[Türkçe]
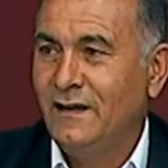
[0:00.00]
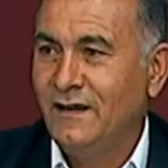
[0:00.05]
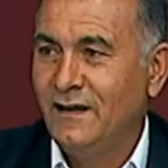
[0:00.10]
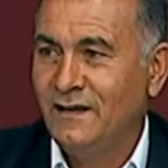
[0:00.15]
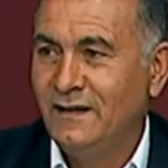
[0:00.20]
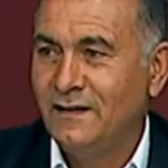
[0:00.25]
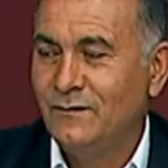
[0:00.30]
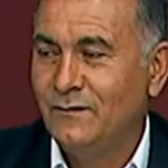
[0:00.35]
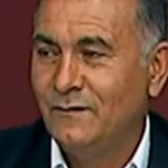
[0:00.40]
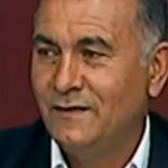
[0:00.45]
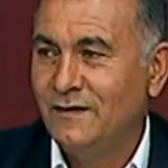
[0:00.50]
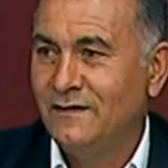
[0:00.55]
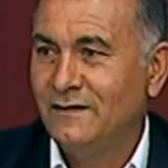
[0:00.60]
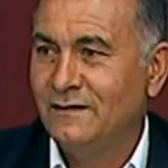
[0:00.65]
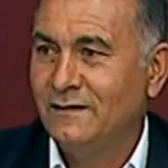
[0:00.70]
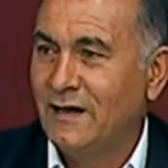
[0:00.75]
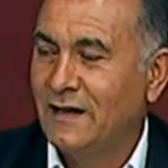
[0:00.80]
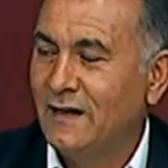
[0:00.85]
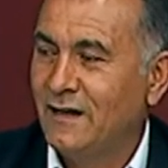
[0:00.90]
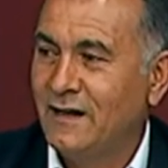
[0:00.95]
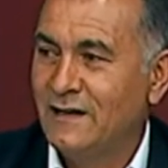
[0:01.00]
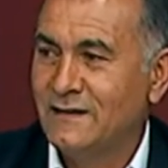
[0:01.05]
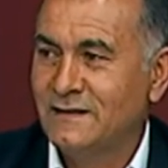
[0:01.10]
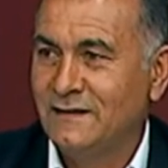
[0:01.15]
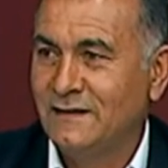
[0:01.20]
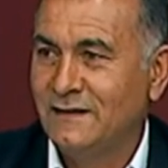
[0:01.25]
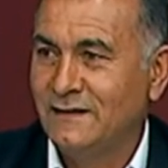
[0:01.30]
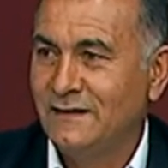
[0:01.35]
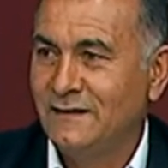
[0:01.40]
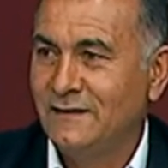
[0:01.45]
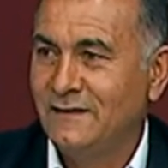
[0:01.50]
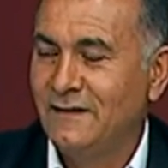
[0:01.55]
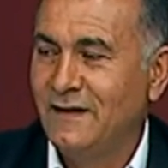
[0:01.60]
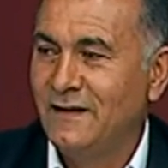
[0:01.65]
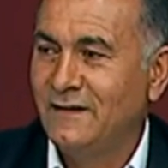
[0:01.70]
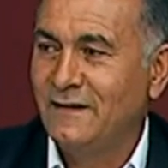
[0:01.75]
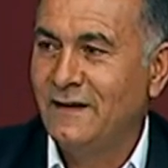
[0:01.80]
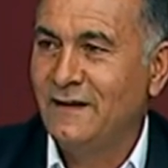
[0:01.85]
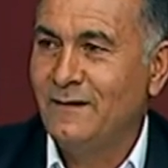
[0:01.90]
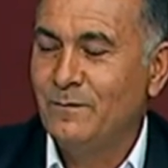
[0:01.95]
Ekim'di, tarla hazırlığıydı
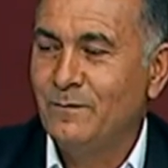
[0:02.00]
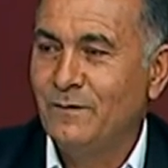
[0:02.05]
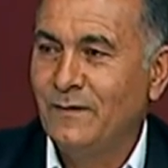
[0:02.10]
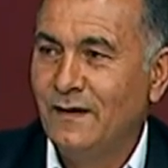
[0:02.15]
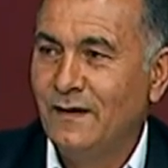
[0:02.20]
derken